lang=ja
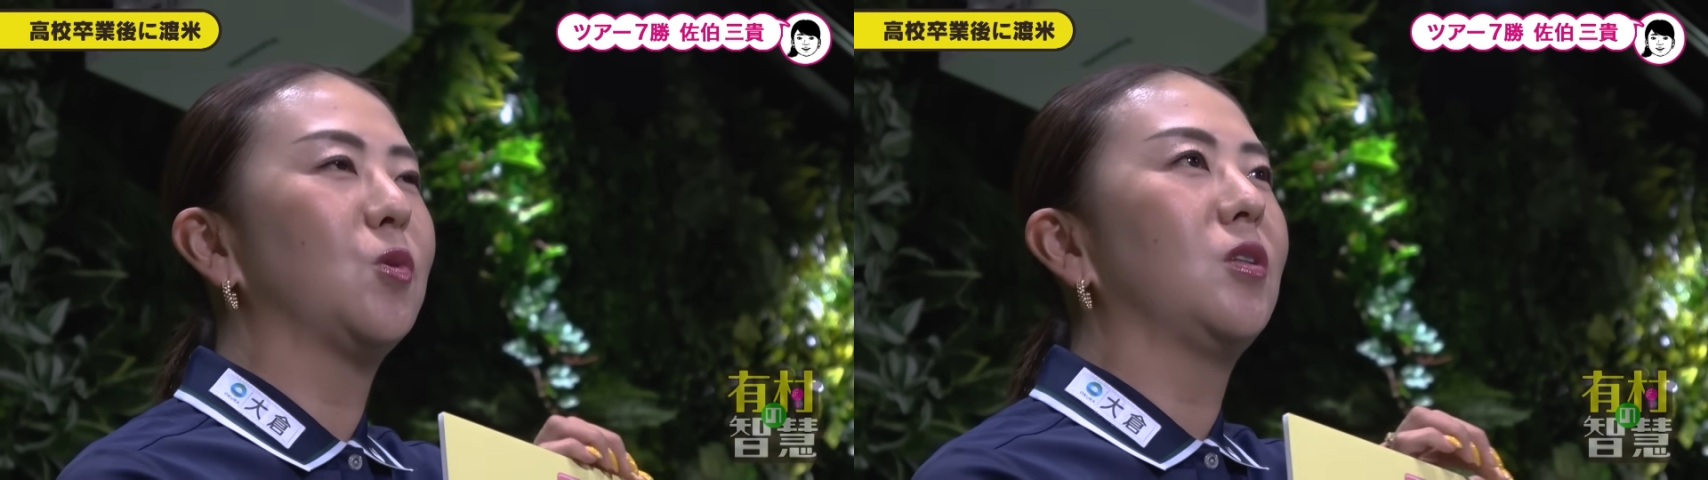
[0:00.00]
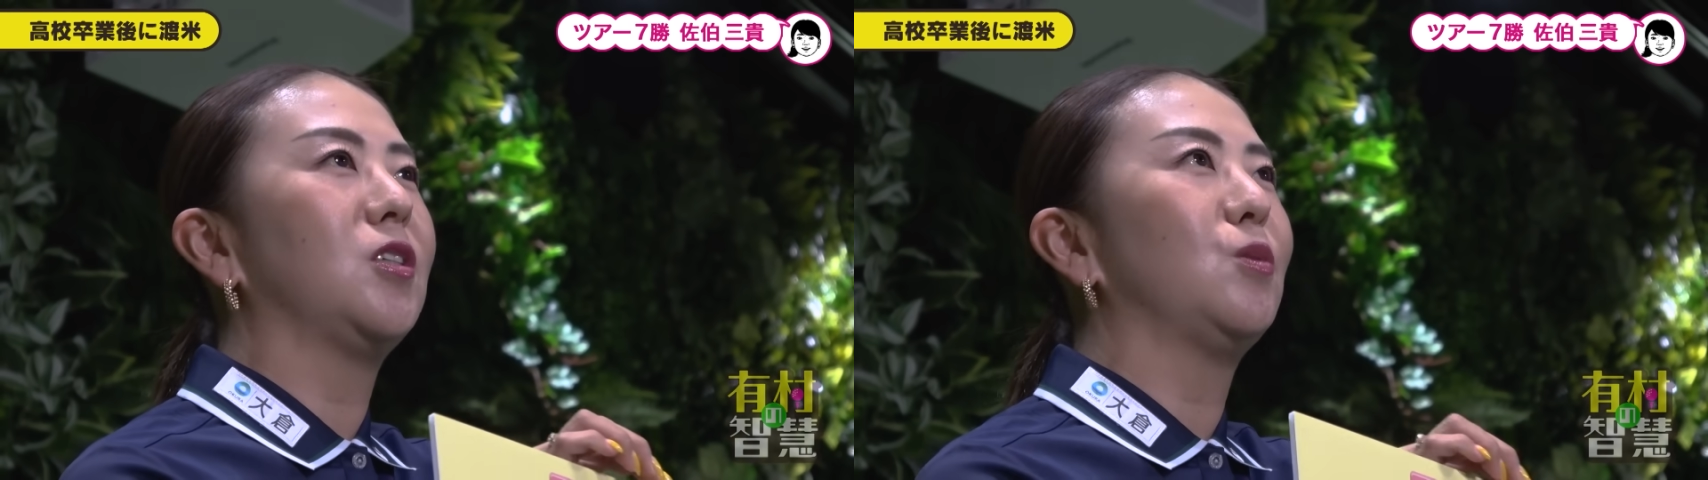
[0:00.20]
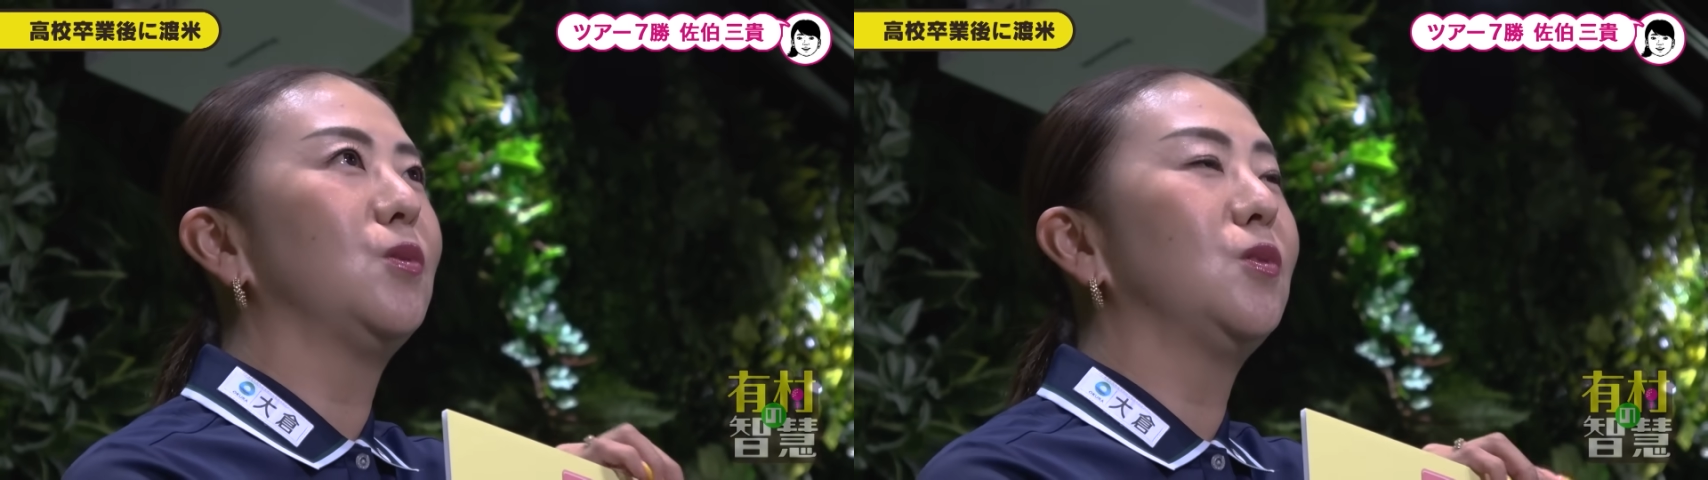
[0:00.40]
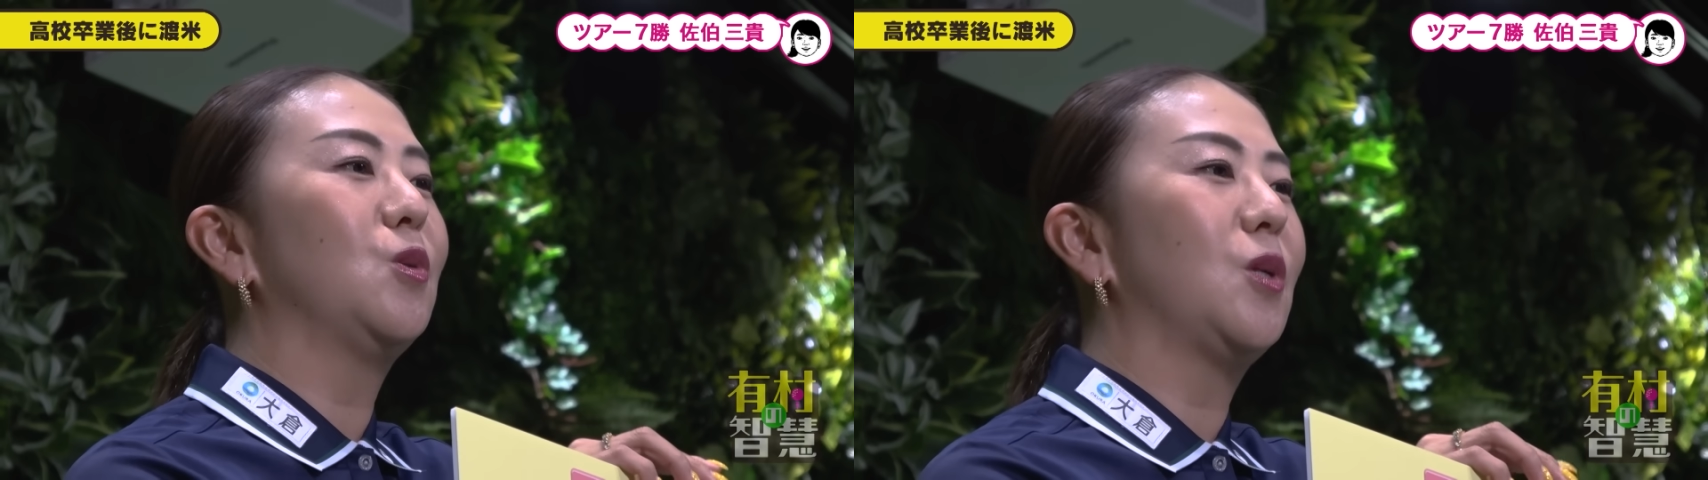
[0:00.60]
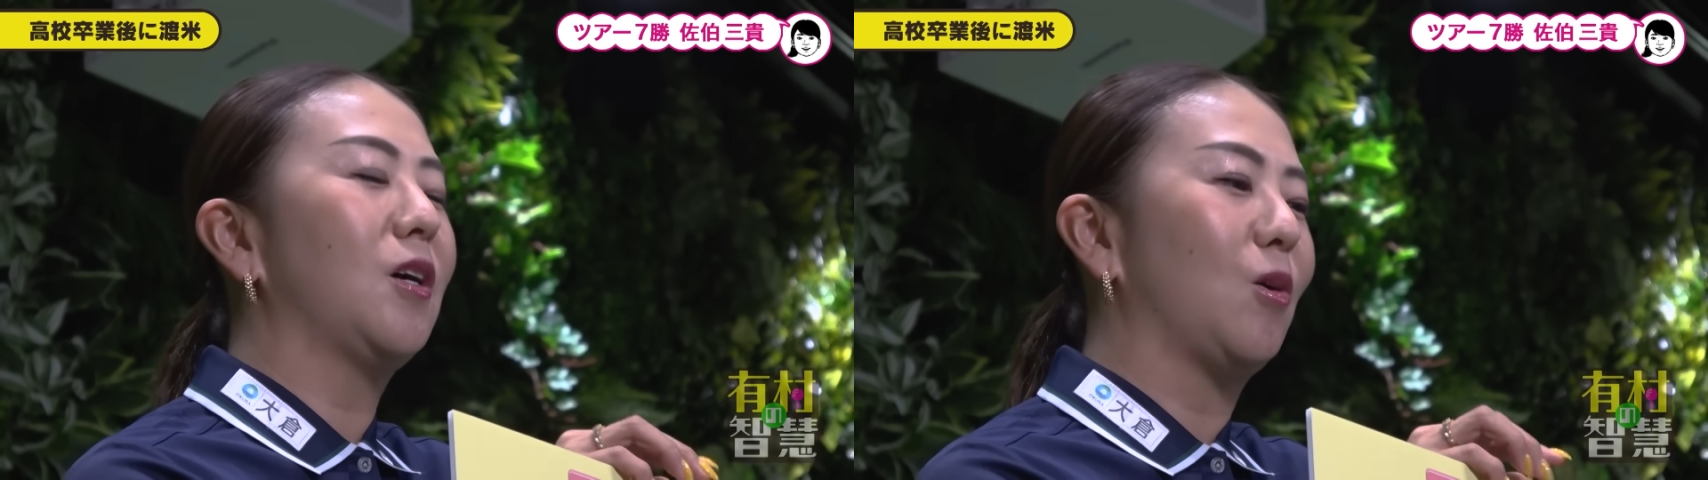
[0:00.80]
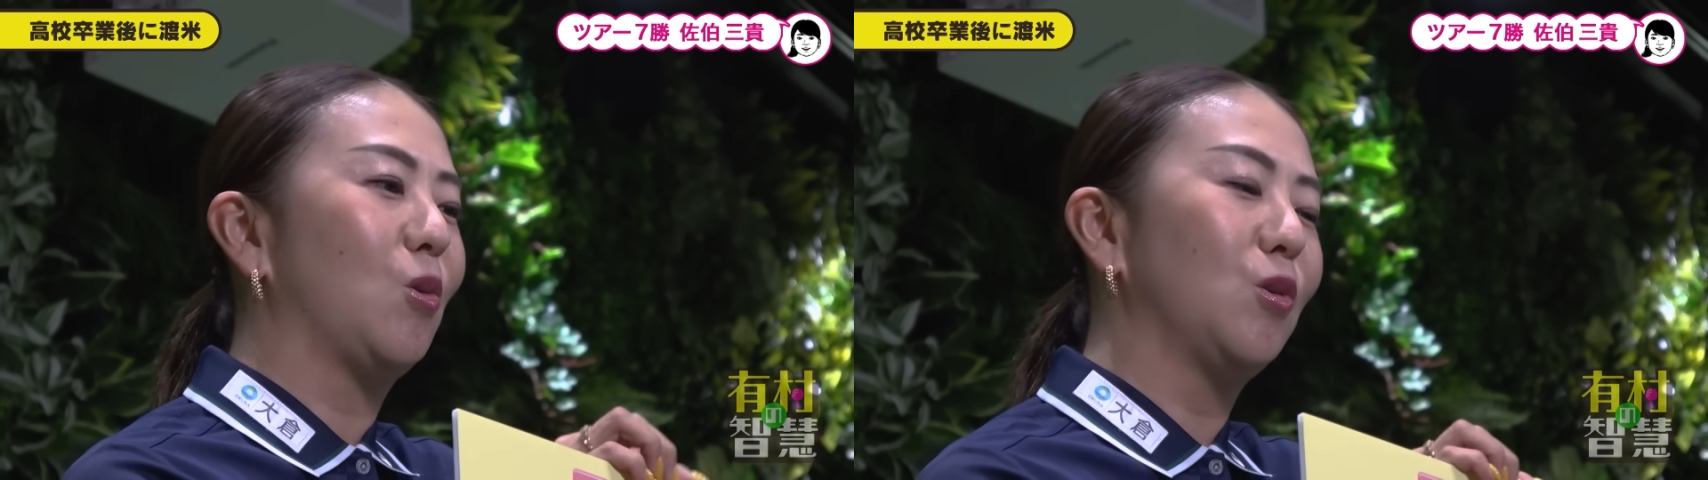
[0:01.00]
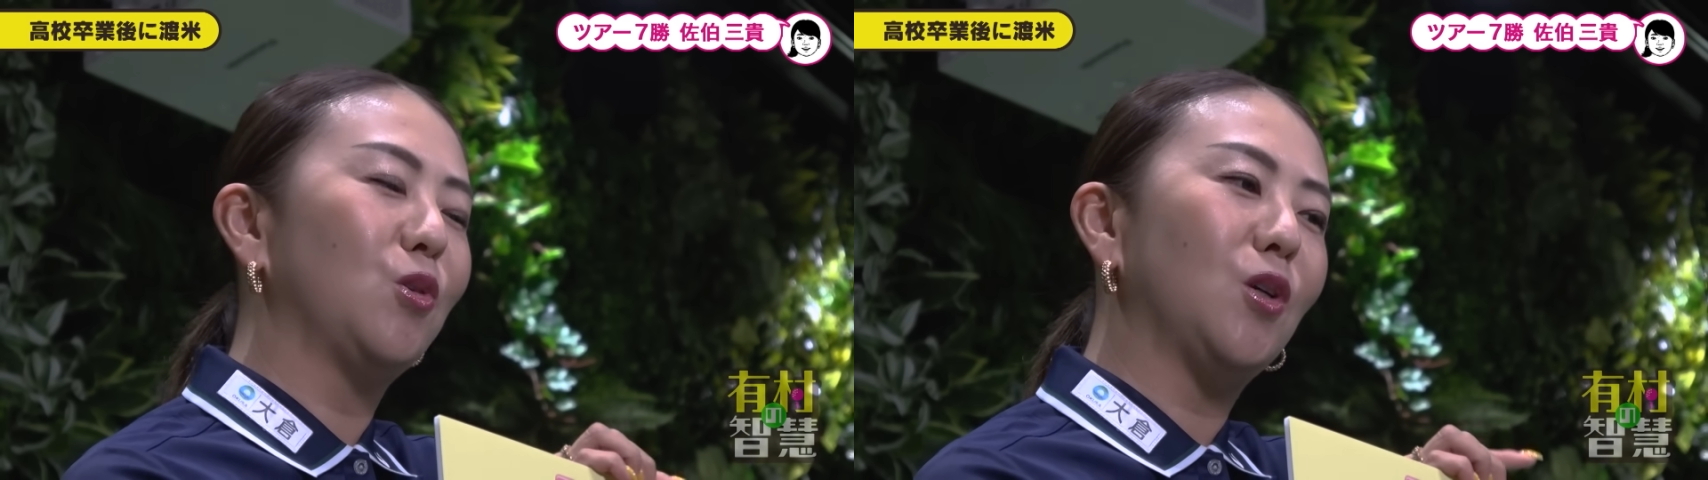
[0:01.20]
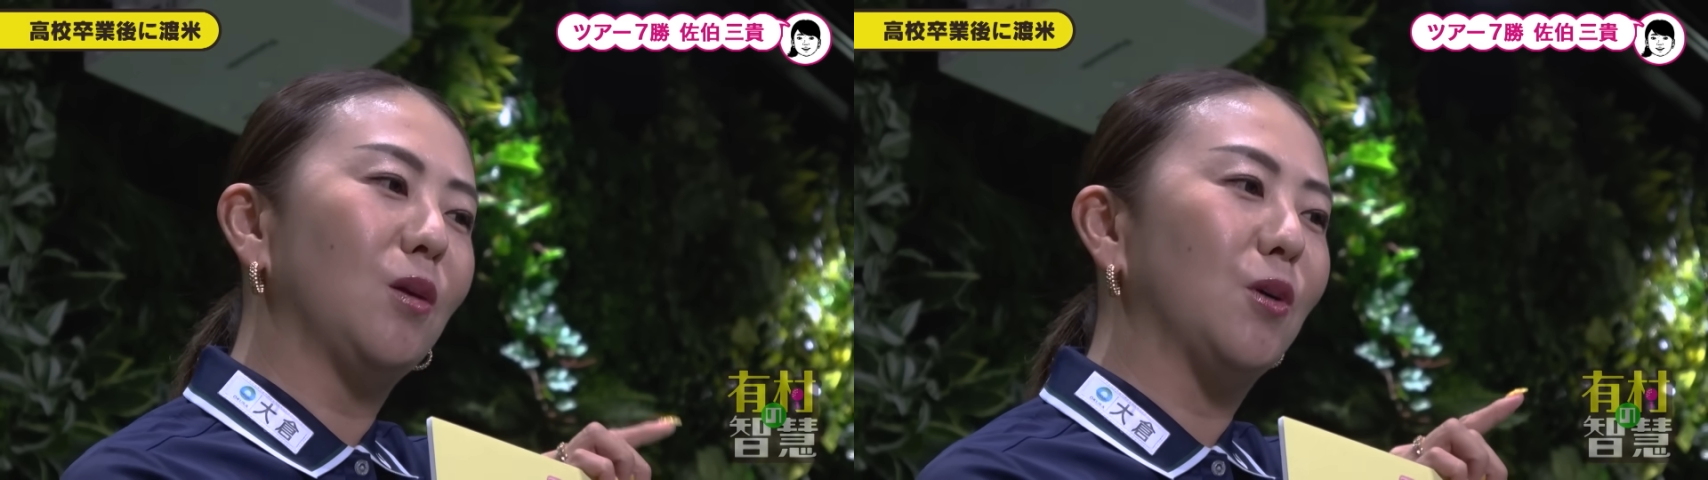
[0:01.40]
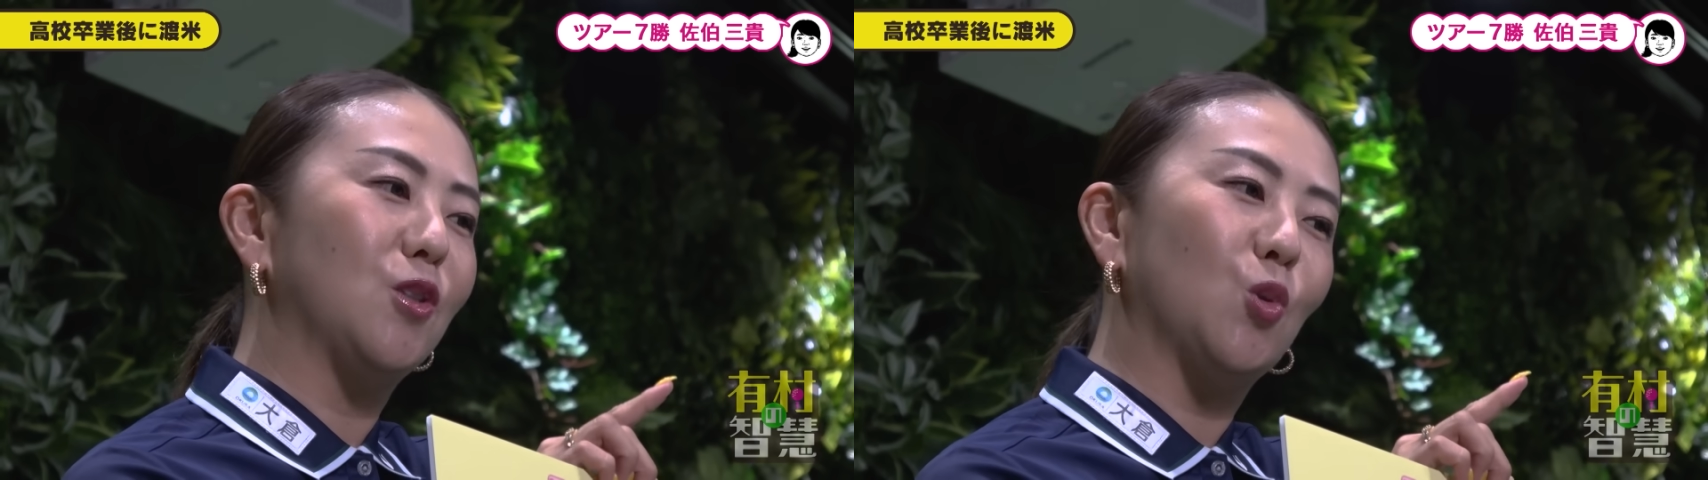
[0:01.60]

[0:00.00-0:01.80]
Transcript: て自分のなんかゴルフクラブがちょっ